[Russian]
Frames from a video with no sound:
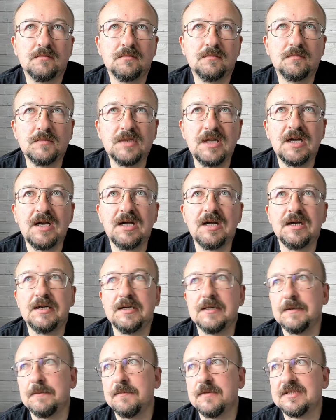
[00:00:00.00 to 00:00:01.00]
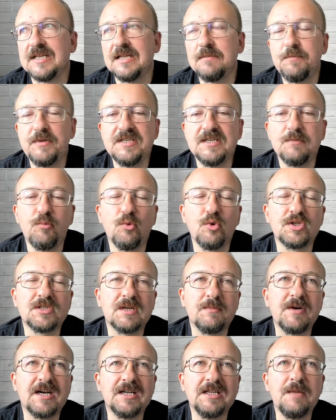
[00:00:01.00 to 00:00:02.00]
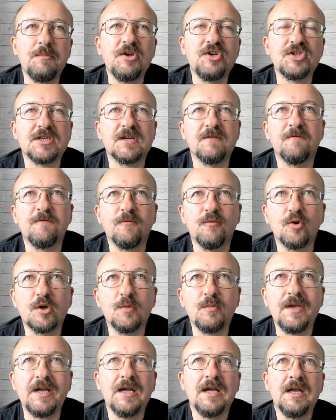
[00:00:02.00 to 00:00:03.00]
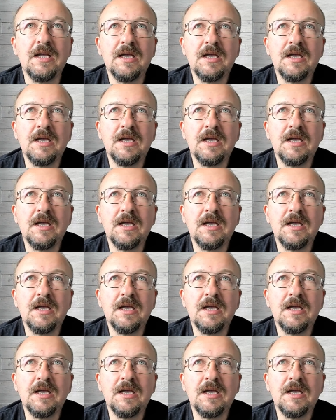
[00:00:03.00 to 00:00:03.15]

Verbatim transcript: на Санкт-Петербургском экономическом форуме